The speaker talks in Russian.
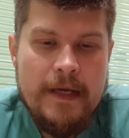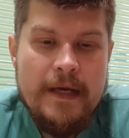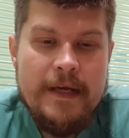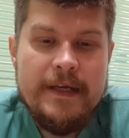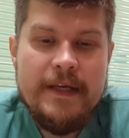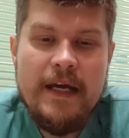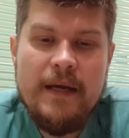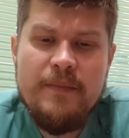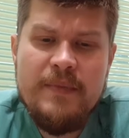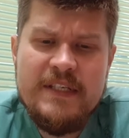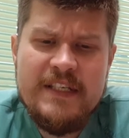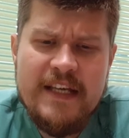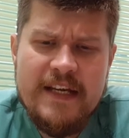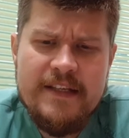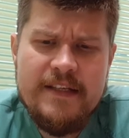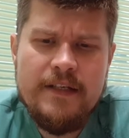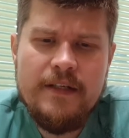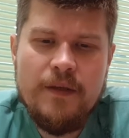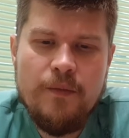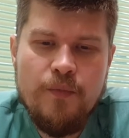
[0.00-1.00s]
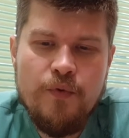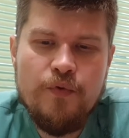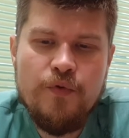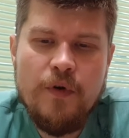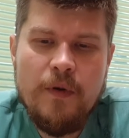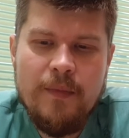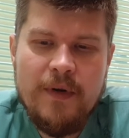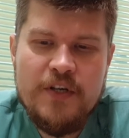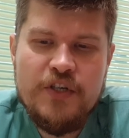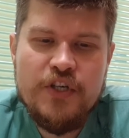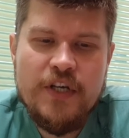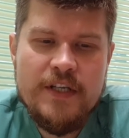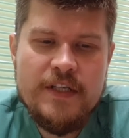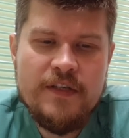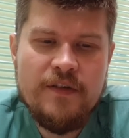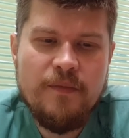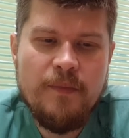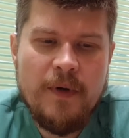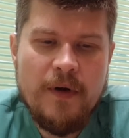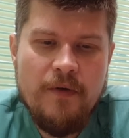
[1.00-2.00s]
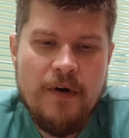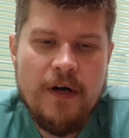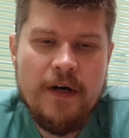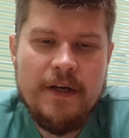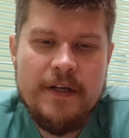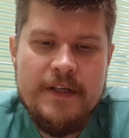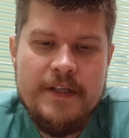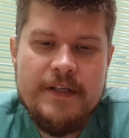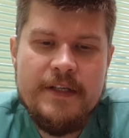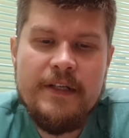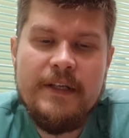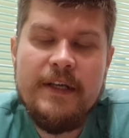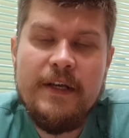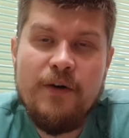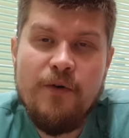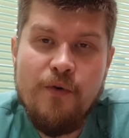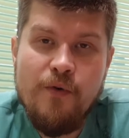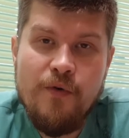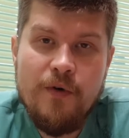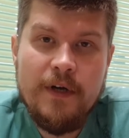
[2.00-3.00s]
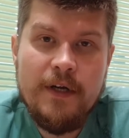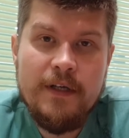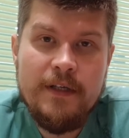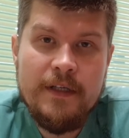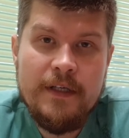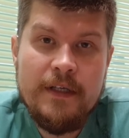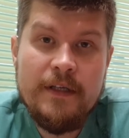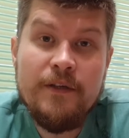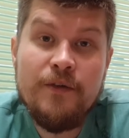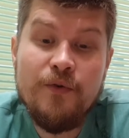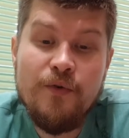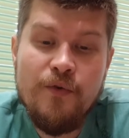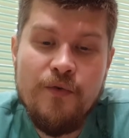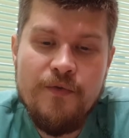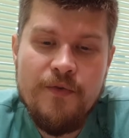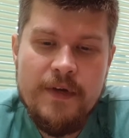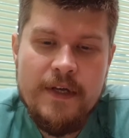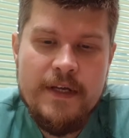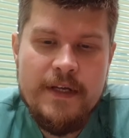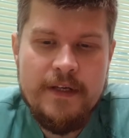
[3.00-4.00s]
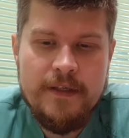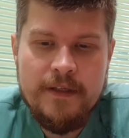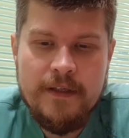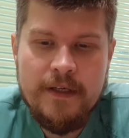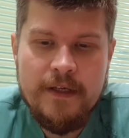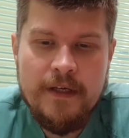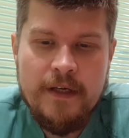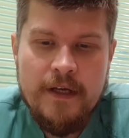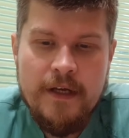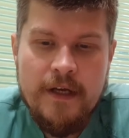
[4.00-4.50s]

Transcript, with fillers: Я обязательно буду обращаться в правоохранительные органы, но уверена,